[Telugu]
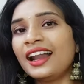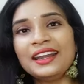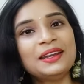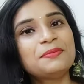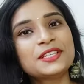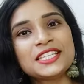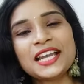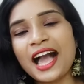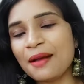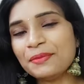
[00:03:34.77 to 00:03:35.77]
హండ్రెడ్ పర్సెంట్
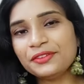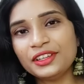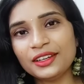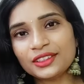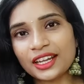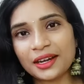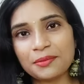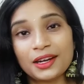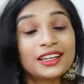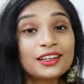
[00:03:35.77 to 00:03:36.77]
హ్యాపీ ఫీల్
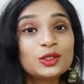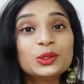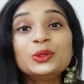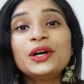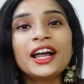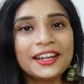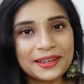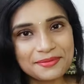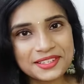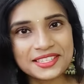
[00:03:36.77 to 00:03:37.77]
అవుతారనమాట టూ
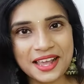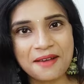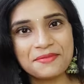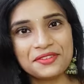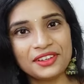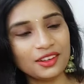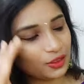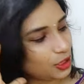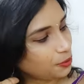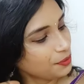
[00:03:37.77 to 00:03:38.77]
హండ్రెడ్ పర్సెంట్ హ్యాపీ ఫీల్
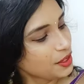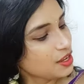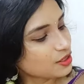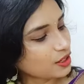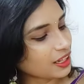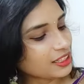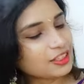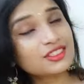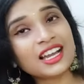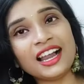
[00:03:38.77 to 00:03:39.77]
అవుతారు సో నాకైతే
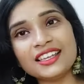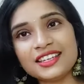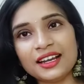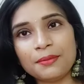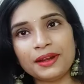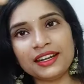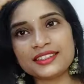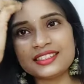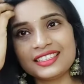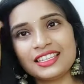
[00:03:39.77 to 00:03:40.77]
చాలా చాలా బాగా
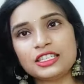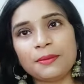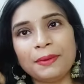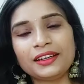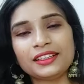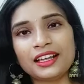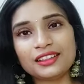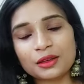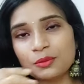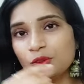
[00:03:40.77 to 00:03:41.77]
నచ్చింది చెప్పాను కదా
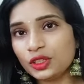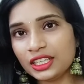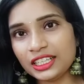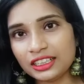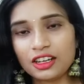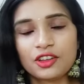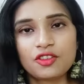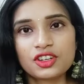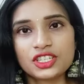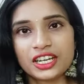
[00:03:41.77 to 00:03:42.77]
అంతకుముందు నేను ఇందులో
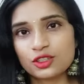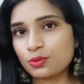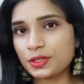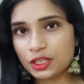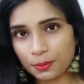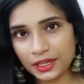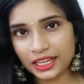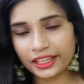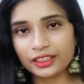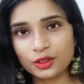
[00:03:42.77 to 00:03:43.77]
ఇంకొక షేర్ చూపించప్పుడు
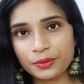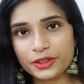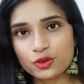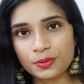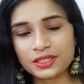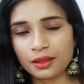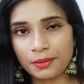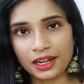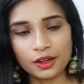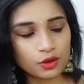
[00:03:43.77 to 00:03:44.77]
నేను అది కూడా మీకు చూపిస్తాను
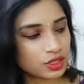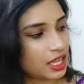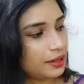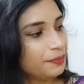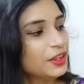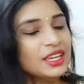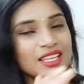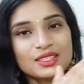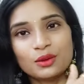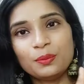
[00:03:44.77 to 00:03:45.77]
మళ్ళీ ఒకసారి
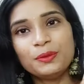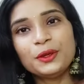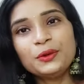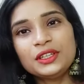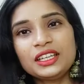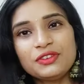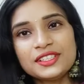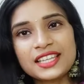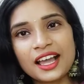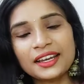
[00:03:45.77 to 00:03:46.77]
సో బ్యూటిఫుల్
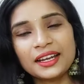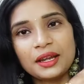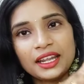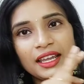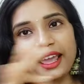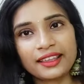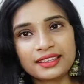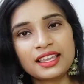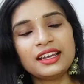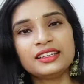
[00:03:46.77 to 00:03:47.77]
శారీ అండి
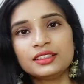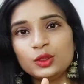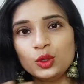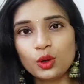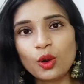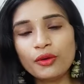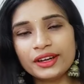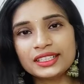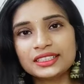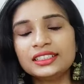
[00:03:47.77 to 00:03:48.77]
ఎక్సలెంట్ నో
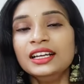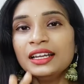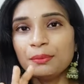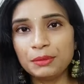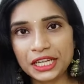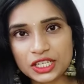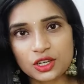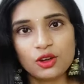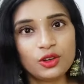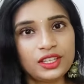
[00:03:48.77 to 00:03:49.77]
వర్డ్స్
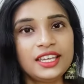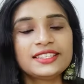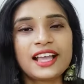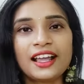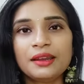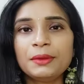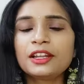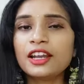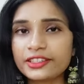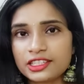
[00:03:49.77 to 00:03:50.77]
మీషోలోదే ఈ శారీ మీకు
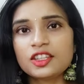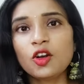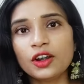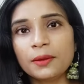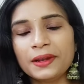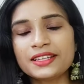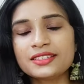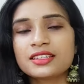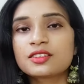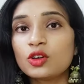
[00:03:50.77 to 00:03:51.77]
నచ్చితే ఆర్డర్ ప్లేస్
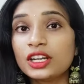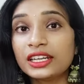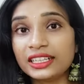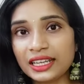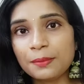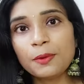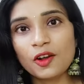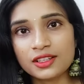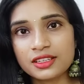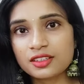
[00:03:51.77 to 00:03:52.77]
చేసుకోండి రిటర్న్
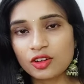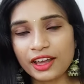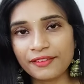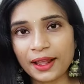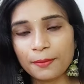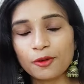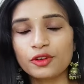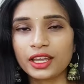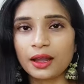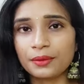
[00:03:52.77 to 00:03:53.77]
పాలసీస్ కూడా అవైలబుల్
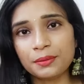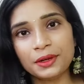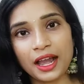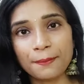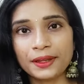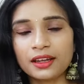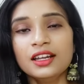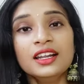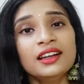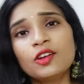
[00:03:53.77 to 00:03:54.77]
ఉన్నాయి కాబట్టి మీరు హ్యాపీగా
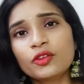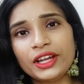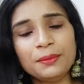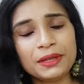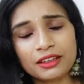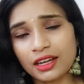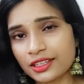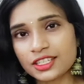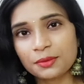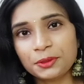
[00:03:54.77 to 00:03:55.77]
ఒకవేళ మీకు
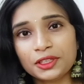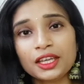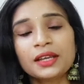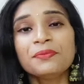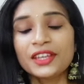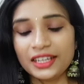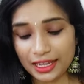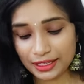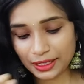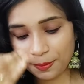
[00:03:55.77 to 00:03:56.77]
నచ్చకపోతే
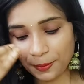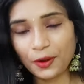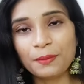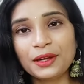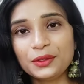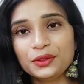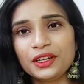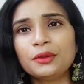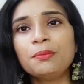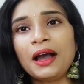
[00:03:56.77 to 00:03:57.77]
నచ్చకపోవడం అంటూ
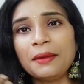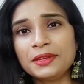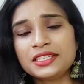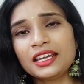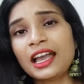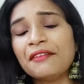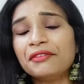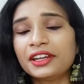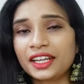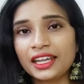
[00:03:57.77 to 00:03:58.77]
ఉండదు బై మిస్టేక్
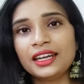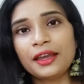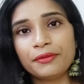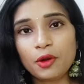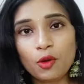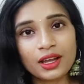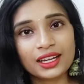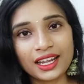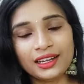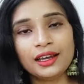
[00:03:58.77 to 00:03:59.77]
ఎవరికైనా ఎవరో
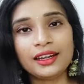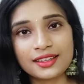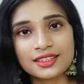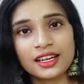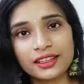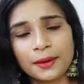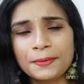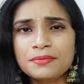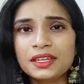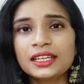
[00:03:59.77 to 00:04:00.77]
ఒక్కరికైనా నచ్చలేదు అంటే
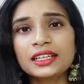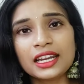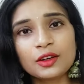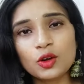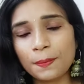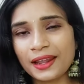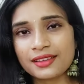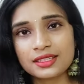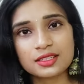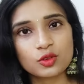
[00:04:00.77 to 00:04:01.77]
మీరు రిటర్న్ కూడా
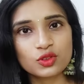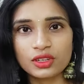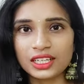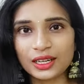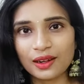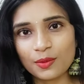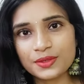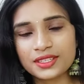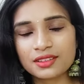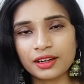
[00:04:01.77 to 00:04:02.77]
ప్లేస్ చేసుకోవచ్చు రిటర్న్
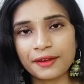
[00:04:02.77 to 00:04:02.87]
ఆప్షన్స్ కూడా